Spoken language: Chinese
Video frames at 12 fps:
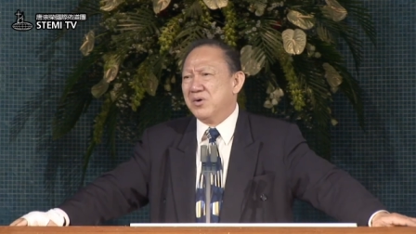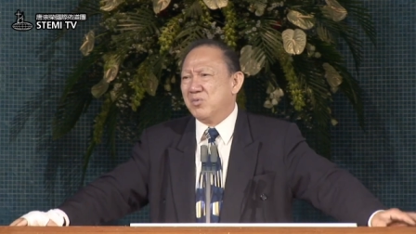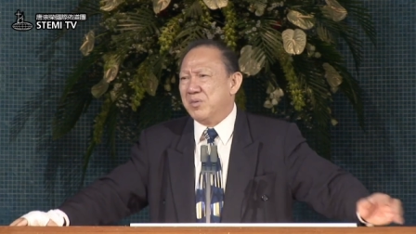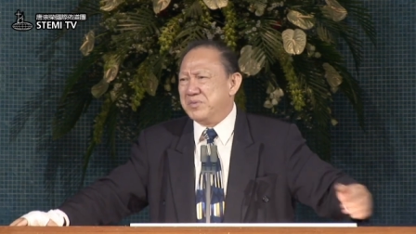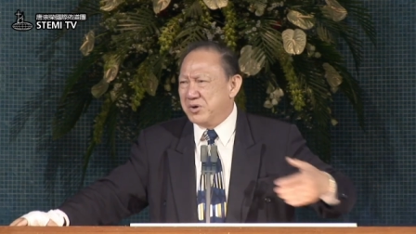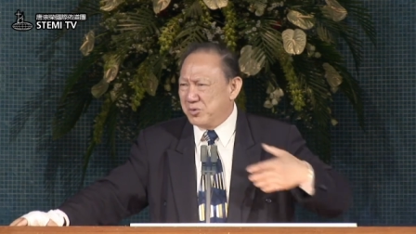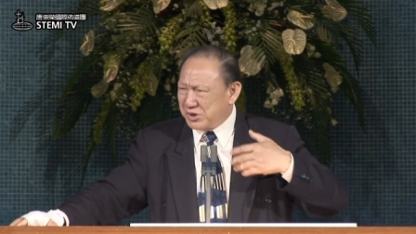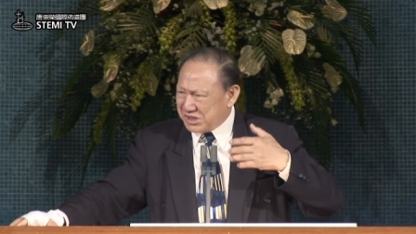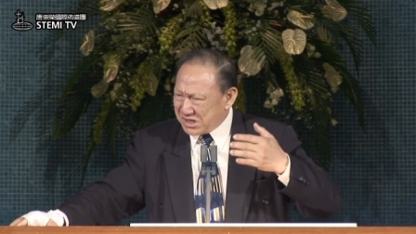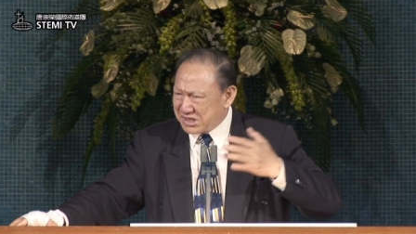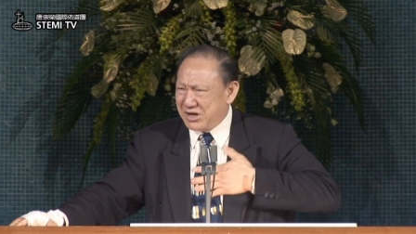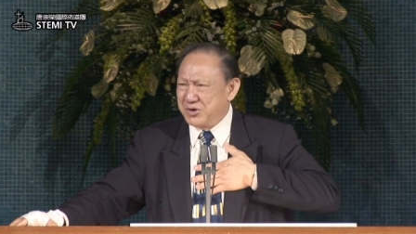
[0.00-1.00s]
我们有弱
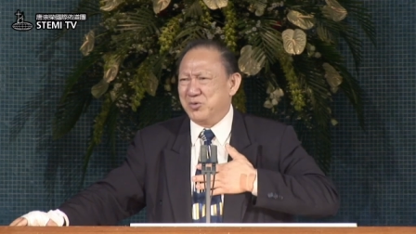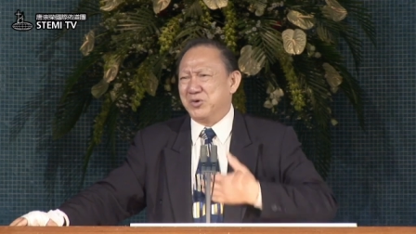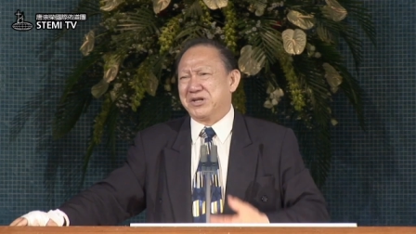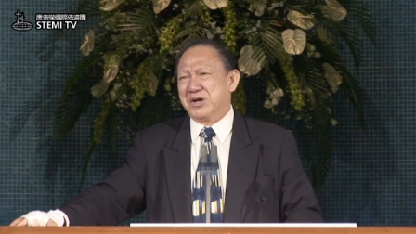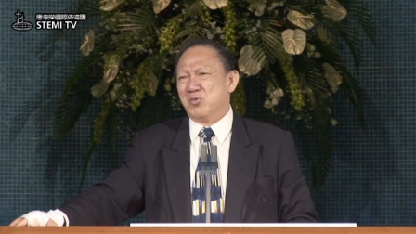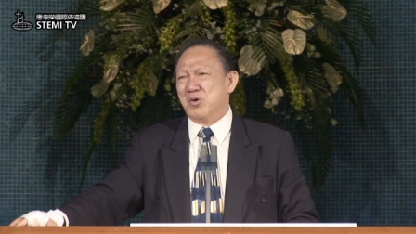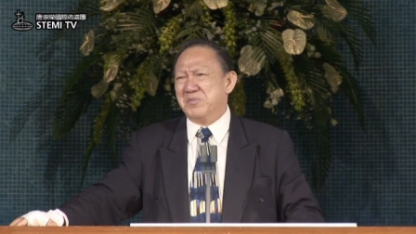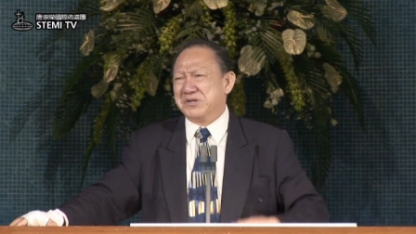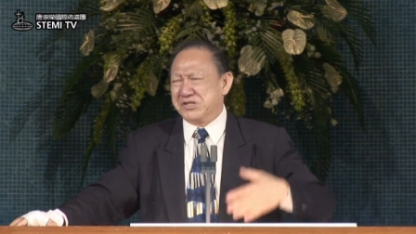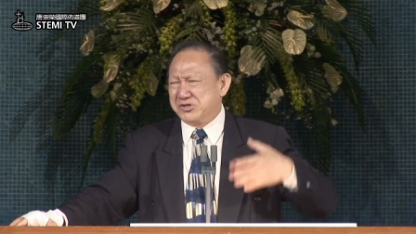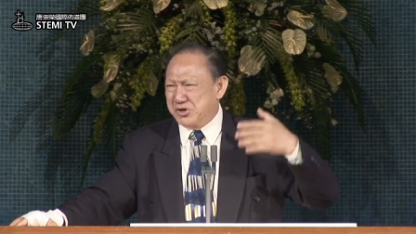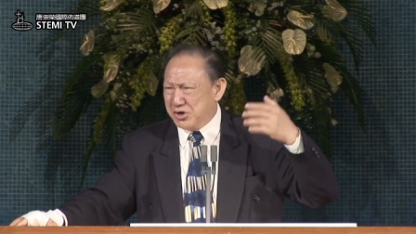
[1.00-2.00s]
点，他有弱点；我们
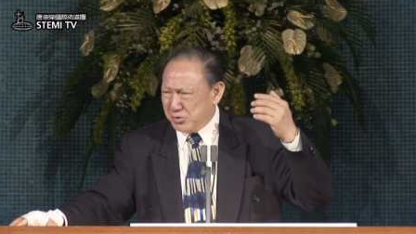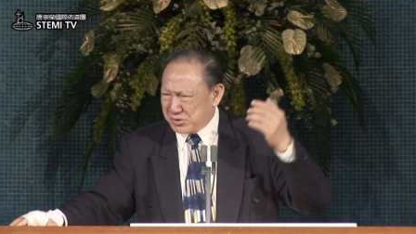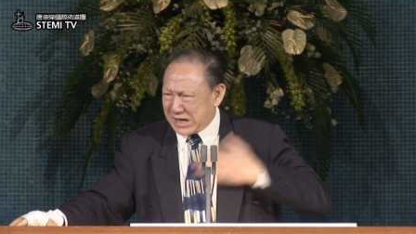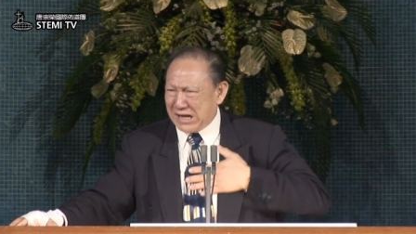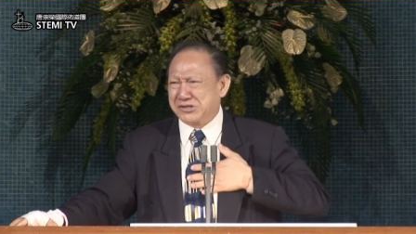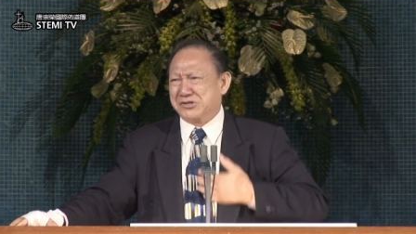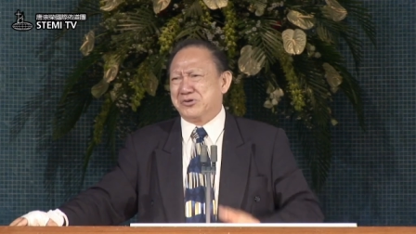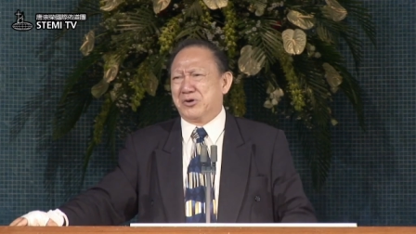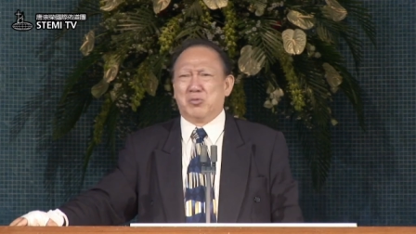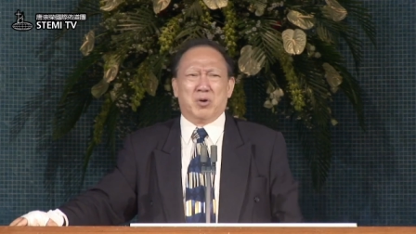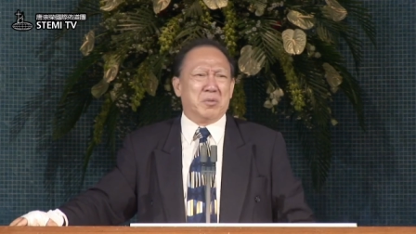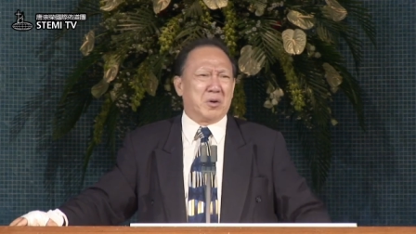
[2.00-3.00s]
是血弱，他是血弱；
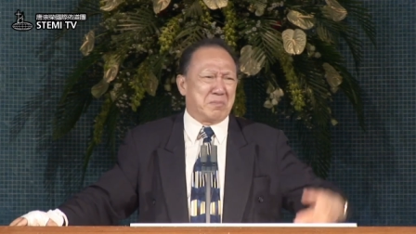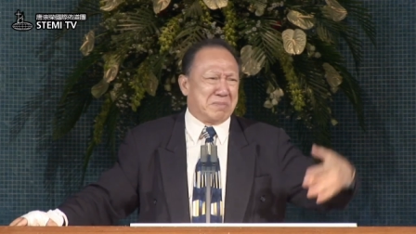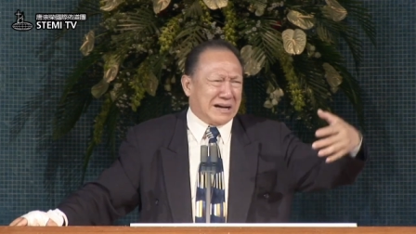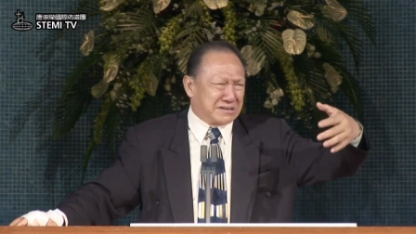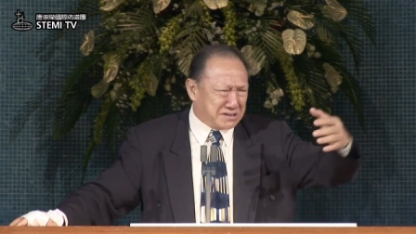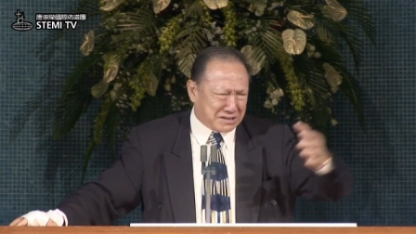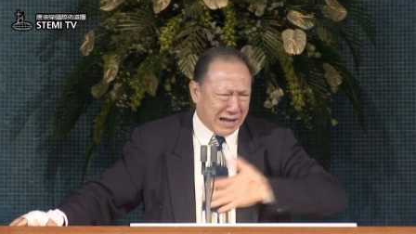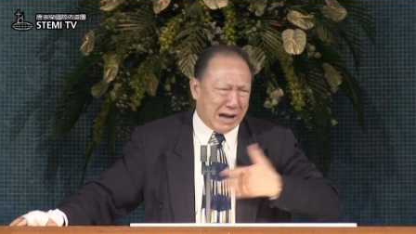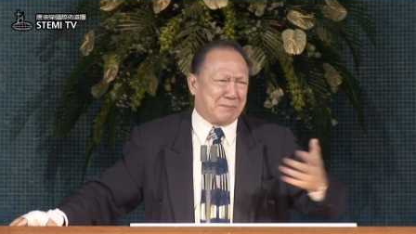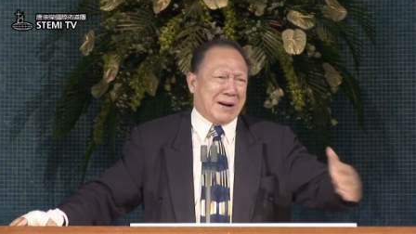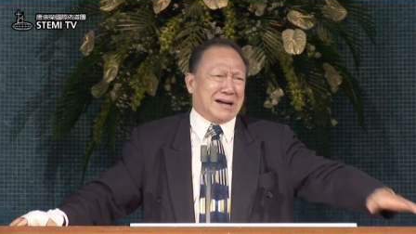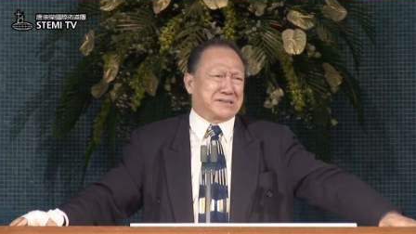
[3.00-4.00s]
我们会怕死，他
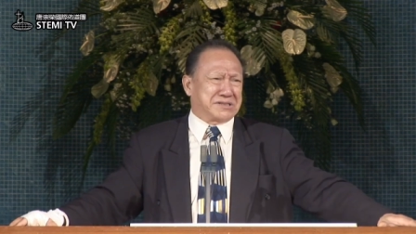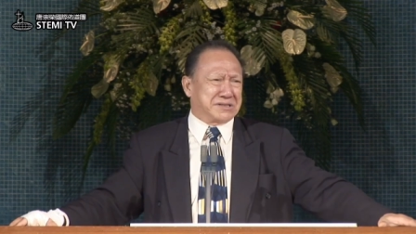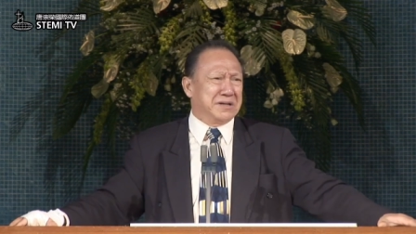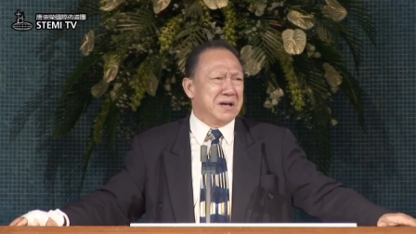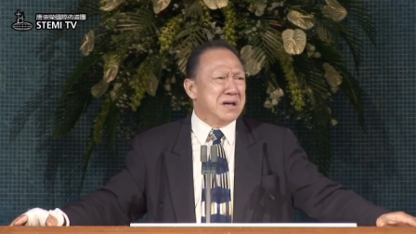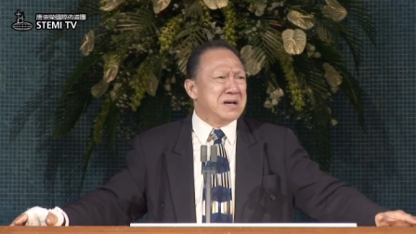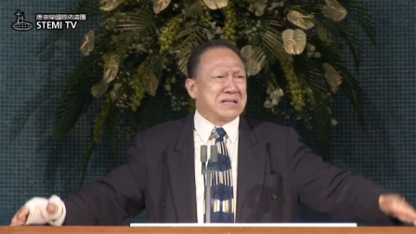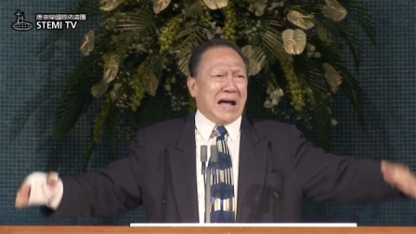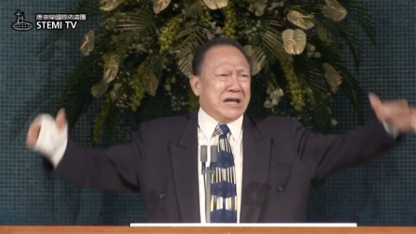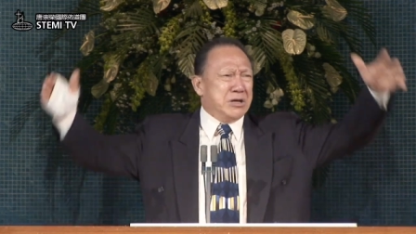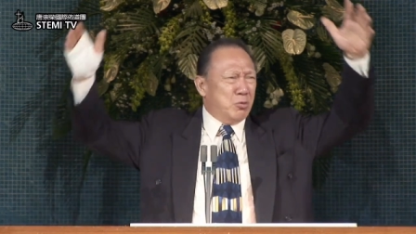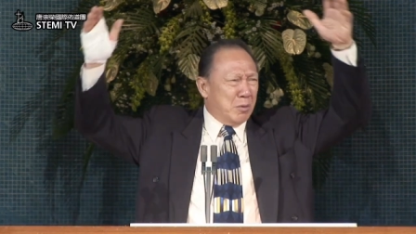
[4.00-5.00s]
怕死。他
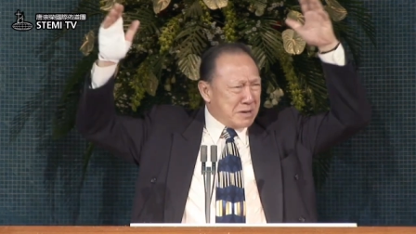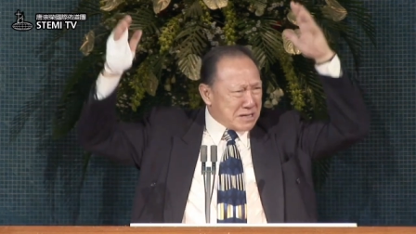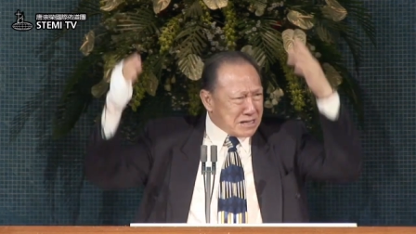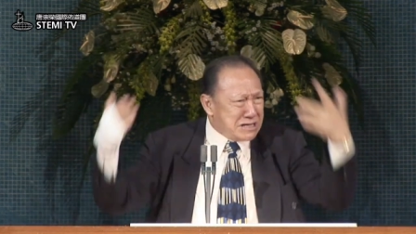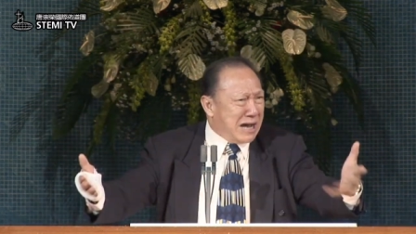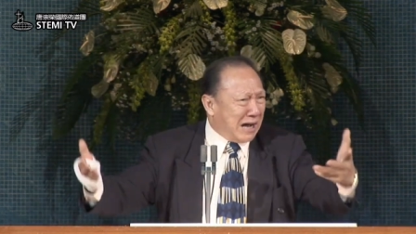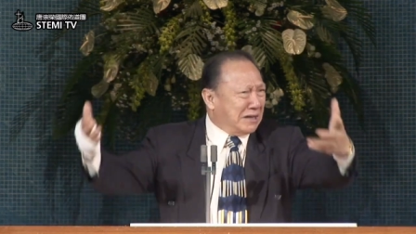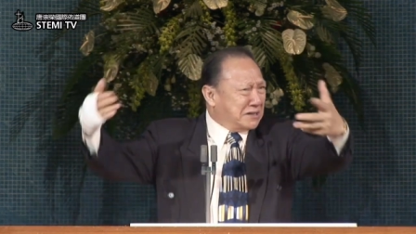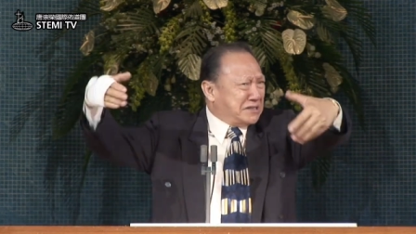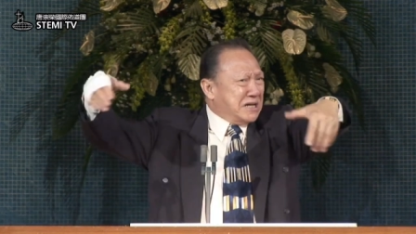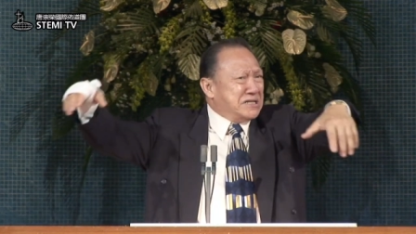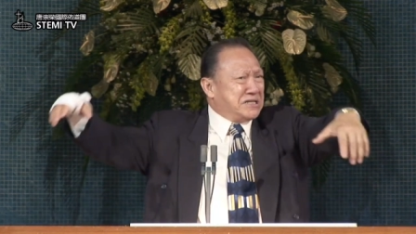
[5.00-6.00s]
以我们一样的
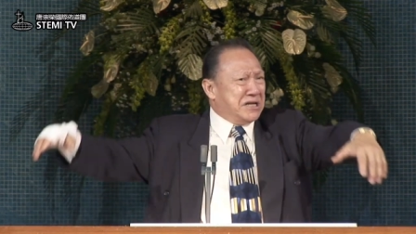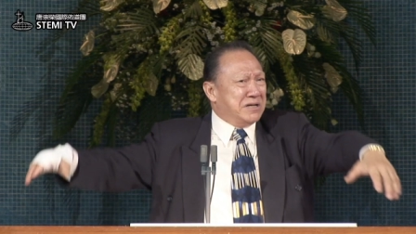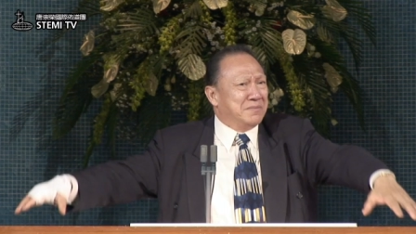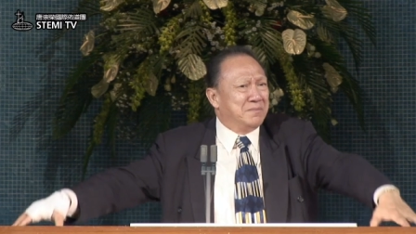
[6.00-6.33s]
性情，